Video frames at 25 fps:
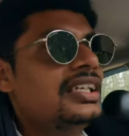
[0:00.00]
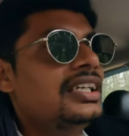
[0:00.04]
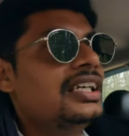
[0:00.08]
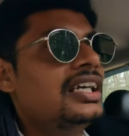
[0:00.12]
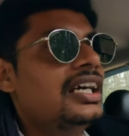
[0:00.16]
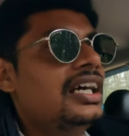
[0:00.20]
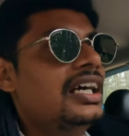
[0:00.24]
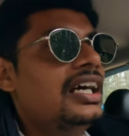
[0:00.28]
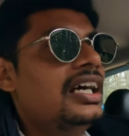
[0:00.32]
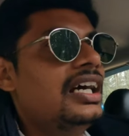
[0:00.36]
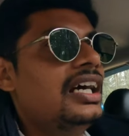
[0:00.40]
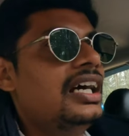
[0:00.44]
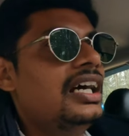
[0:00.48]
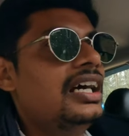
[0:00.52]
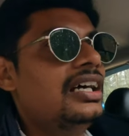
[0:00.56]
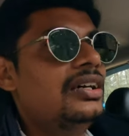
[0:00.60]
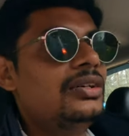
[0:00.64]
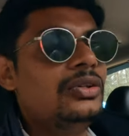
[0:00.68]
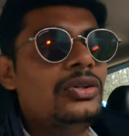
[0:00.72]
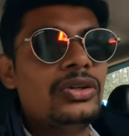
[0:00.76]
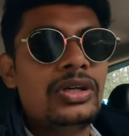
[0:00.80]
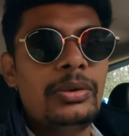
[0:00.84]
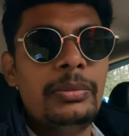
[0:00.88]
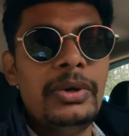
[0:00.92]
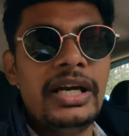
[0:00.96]
ఇంకా
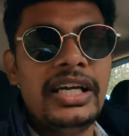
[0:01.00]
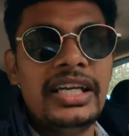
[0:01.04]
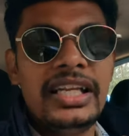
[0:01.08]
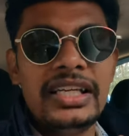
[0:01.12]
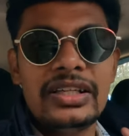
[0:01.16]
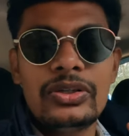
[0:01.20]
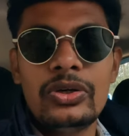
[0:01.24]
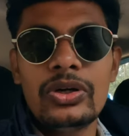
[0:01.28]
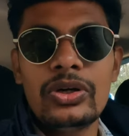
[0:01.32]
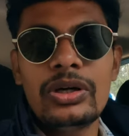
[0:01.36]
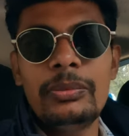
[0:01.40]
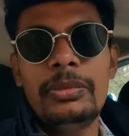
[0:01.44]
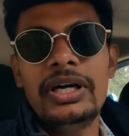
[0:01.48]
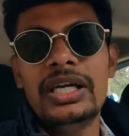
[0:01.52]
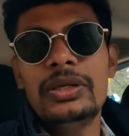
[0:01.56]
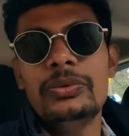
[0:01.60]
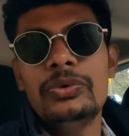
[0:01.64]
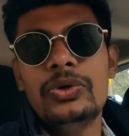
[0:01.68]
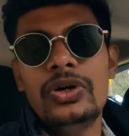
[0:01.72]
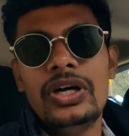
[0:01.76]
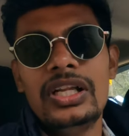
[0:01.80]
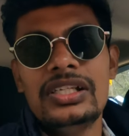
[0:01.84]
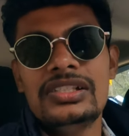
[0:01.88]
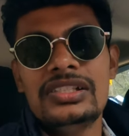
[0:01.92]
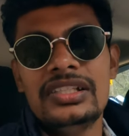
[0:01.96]
ఒక బండి వెనుక ఒక బండి
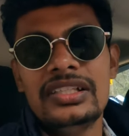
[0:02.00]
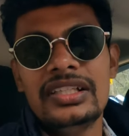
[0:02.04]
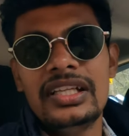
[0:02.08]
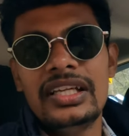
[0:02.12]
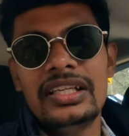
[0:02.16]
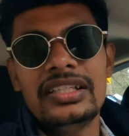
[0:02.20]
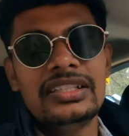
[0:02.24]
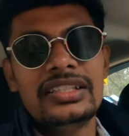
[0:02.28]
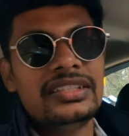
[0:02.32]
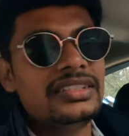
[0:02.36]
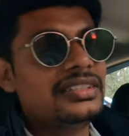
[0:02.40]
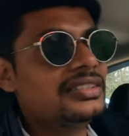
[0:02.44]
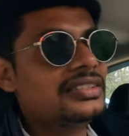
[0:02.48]
పోవాల్సిందే